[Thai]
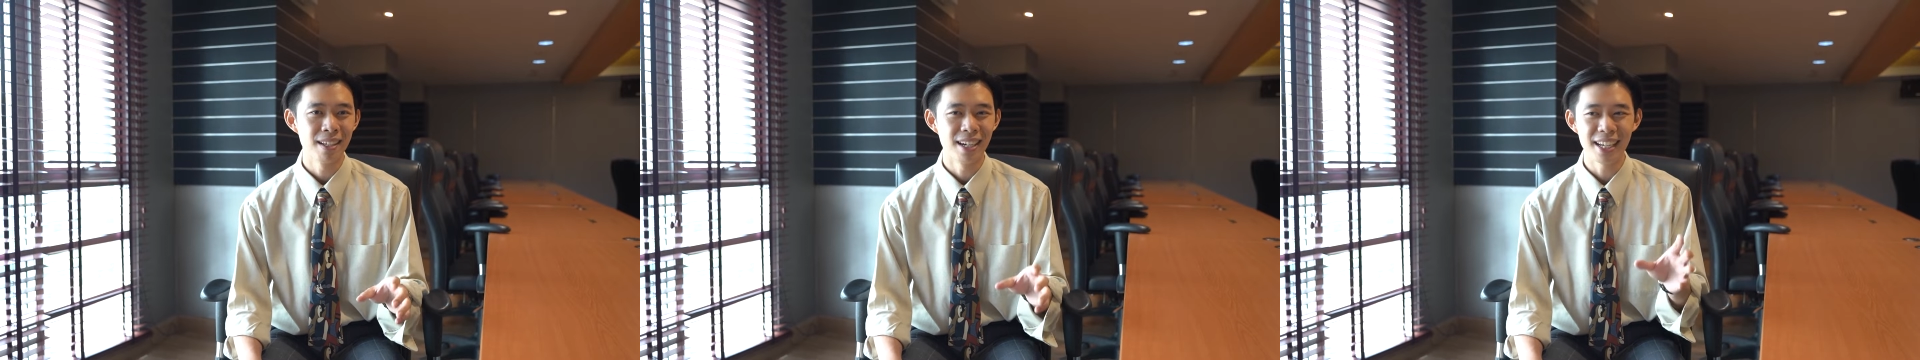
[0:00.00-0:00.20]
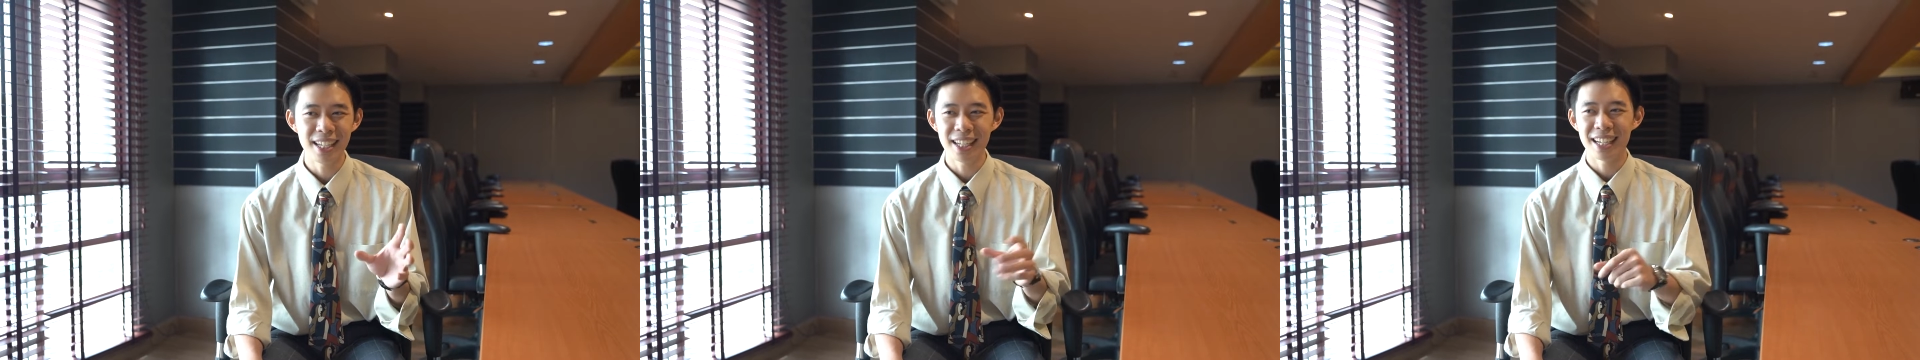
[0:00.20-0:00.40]

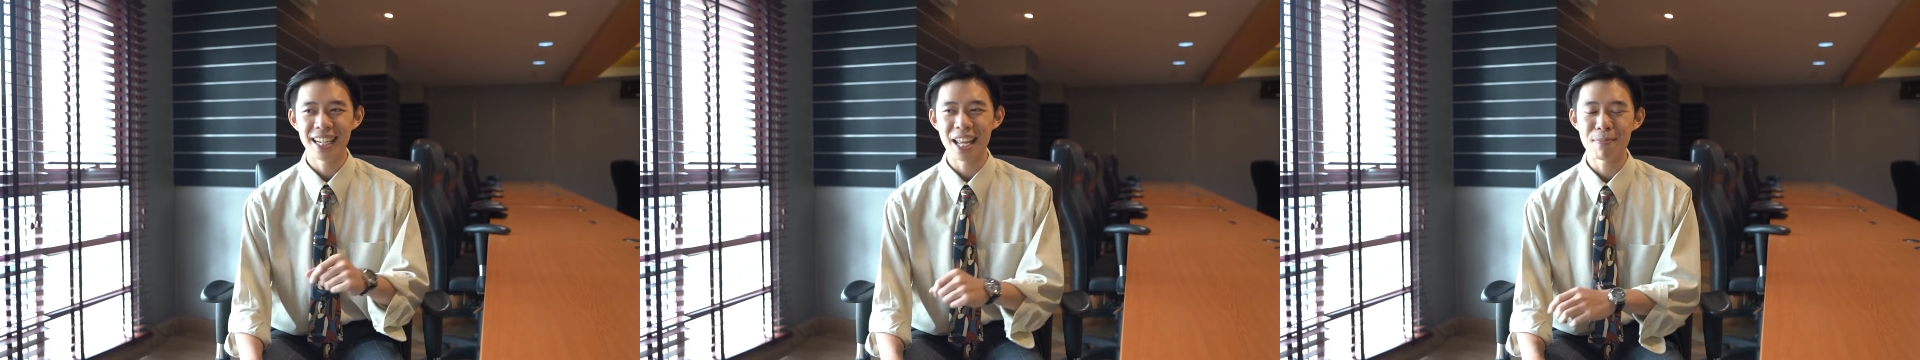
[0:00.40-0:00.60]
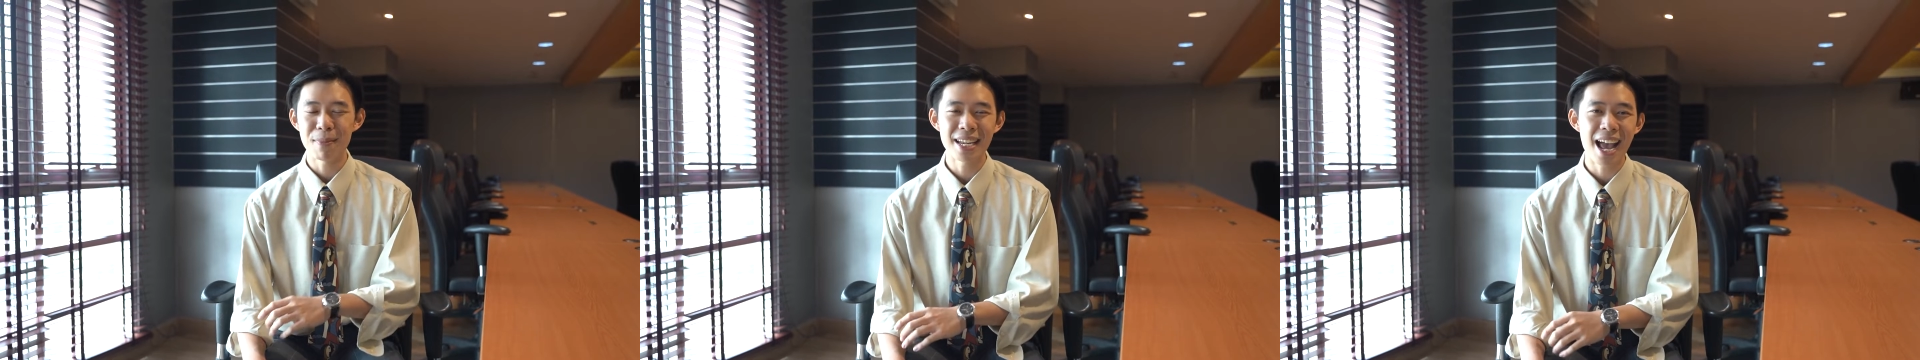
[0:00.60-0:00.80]
เฮ้ย
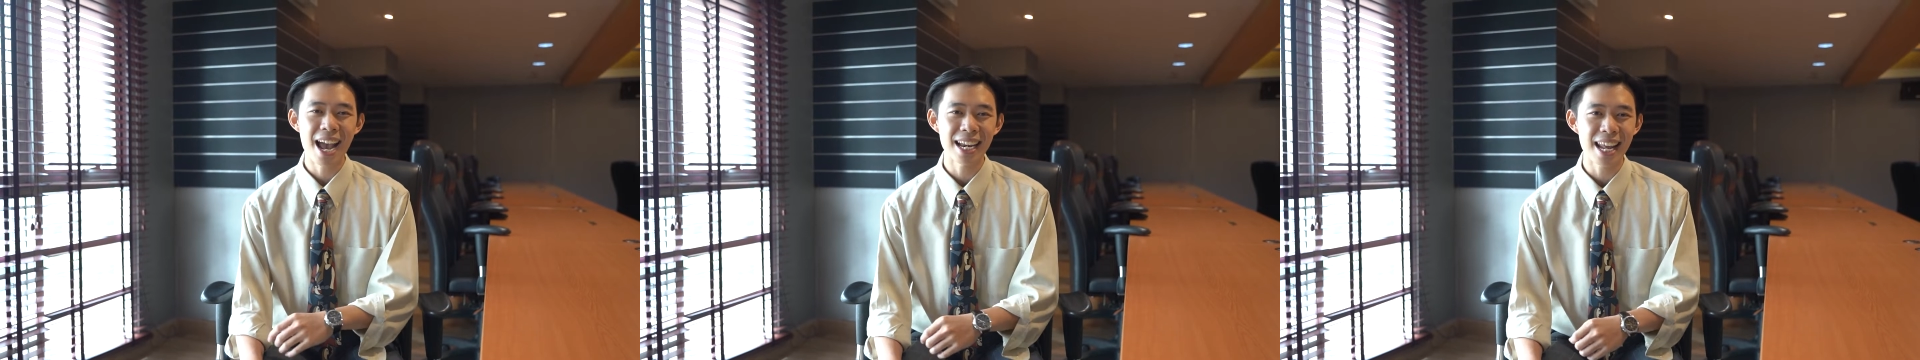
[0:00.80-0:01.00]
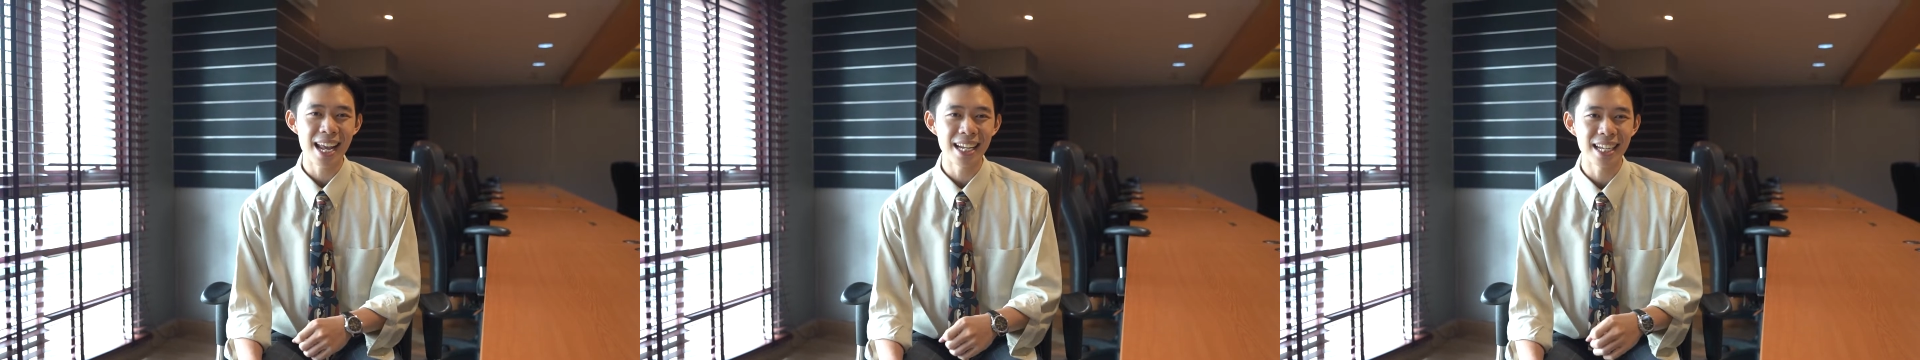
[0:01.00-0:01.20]
เรียนไม่ได้
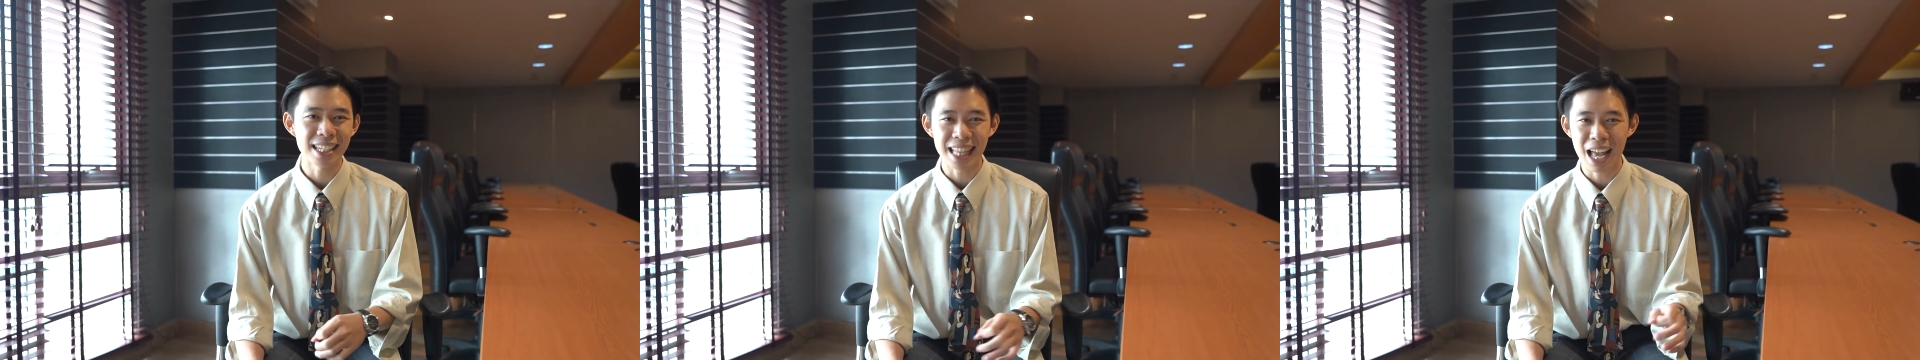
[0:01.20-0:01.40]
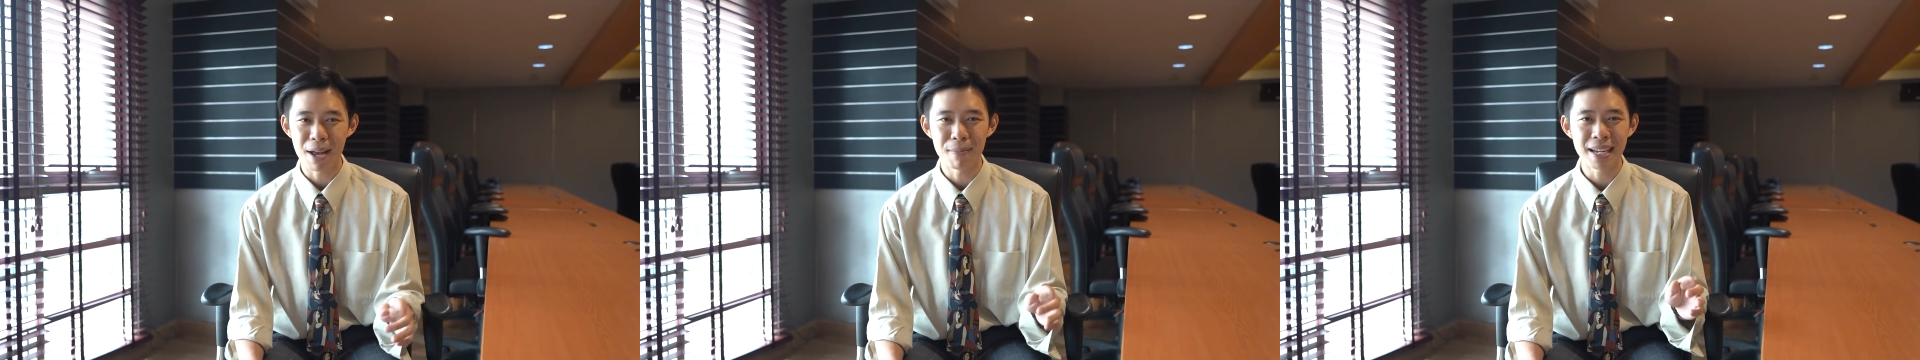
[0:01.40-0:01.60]
แน่เลย
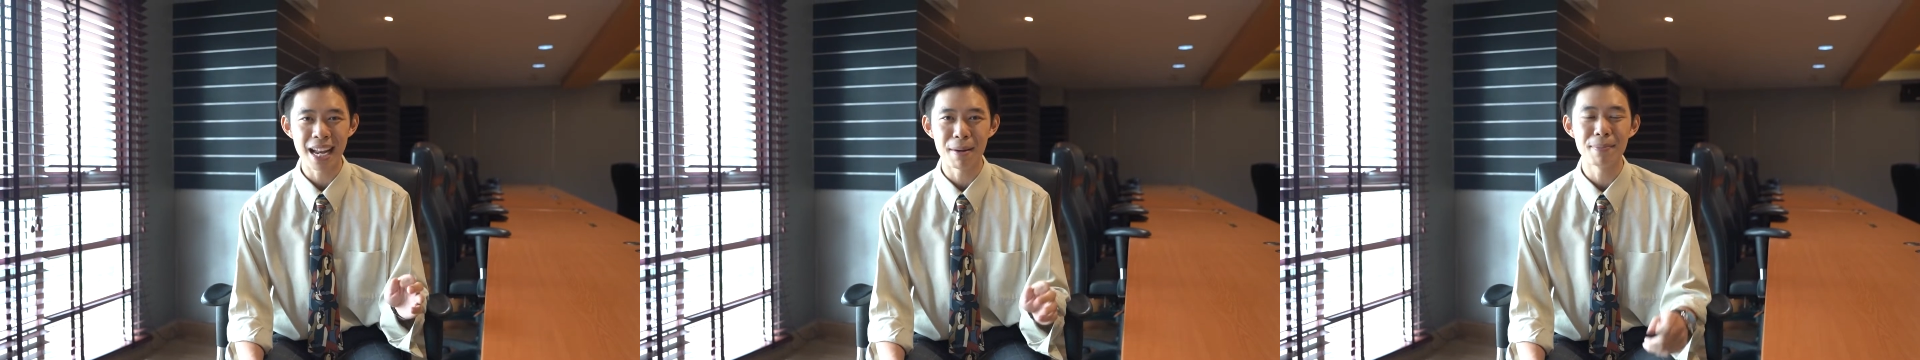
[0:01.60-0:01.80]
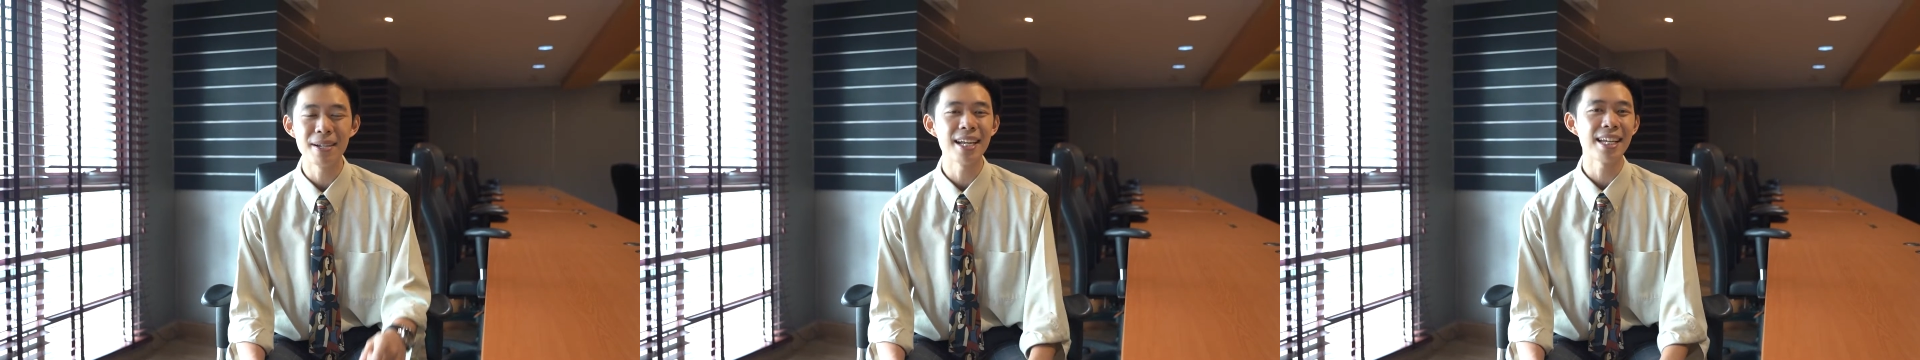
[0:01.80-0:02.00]
ตามไม่
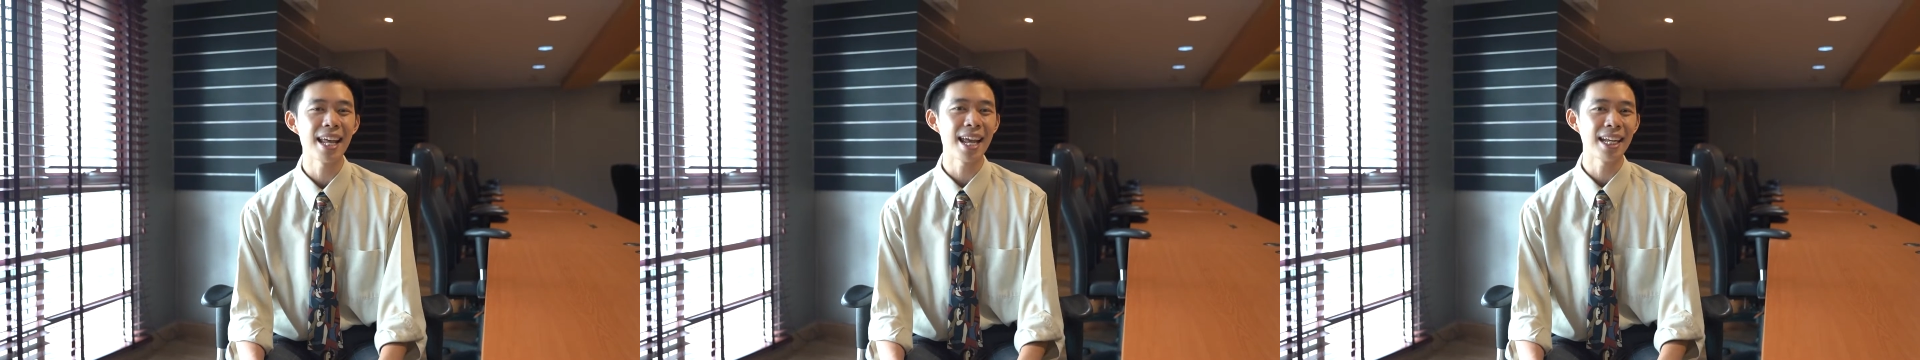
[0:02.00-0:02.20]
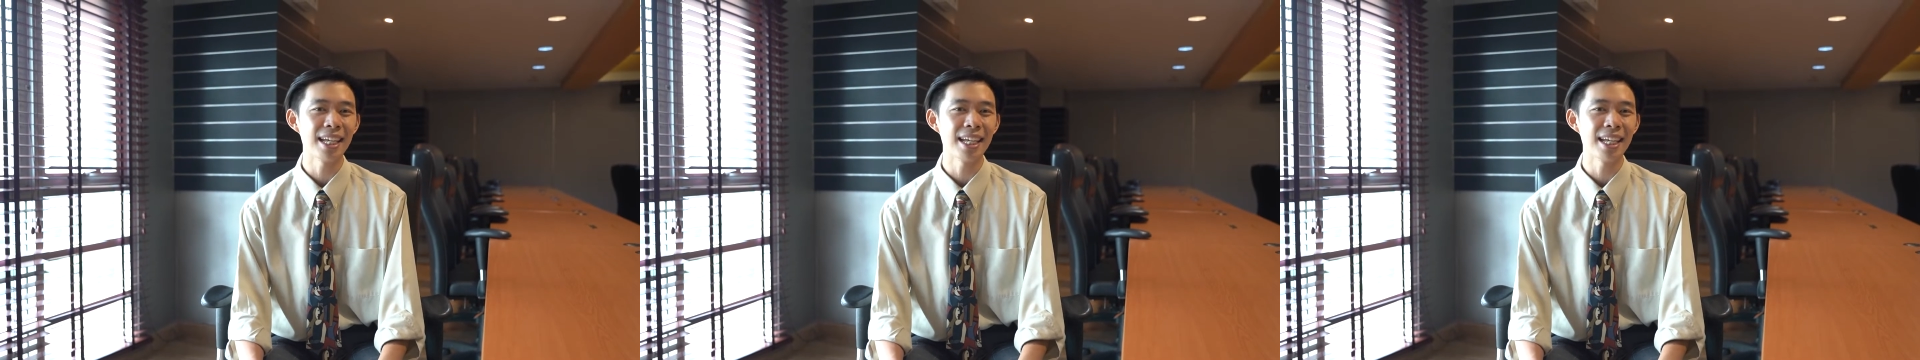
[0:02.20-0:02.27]
ทันเพื่อนแน่